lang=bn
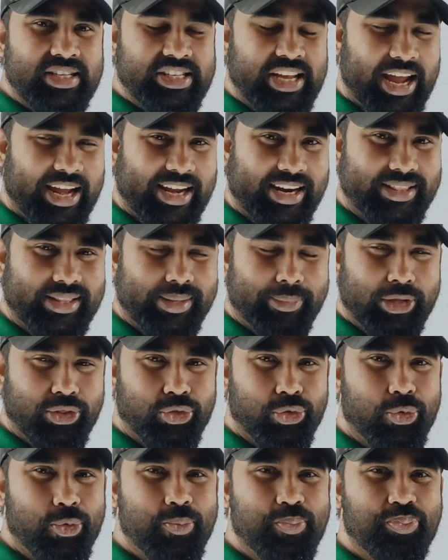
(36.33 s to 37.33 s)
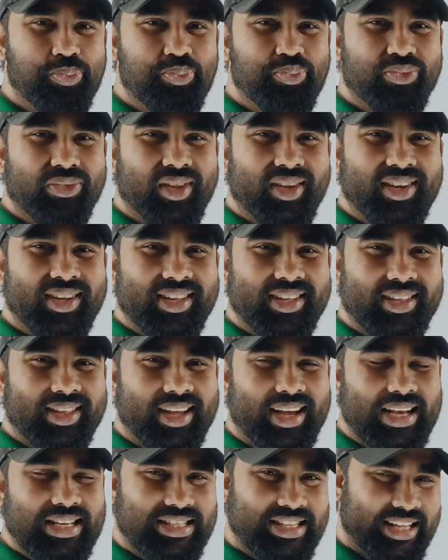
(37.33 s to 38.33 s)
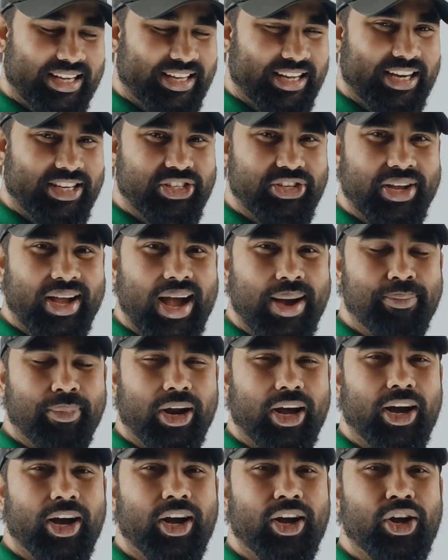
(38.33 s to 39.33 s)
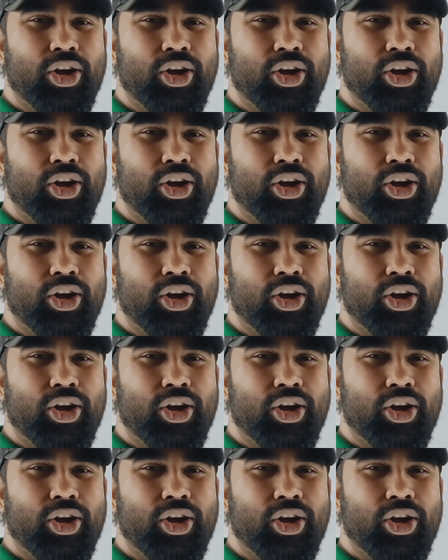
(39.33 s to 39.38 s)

শিক্ষার্থীবিন্দু আজকের ক্লাসে আমরা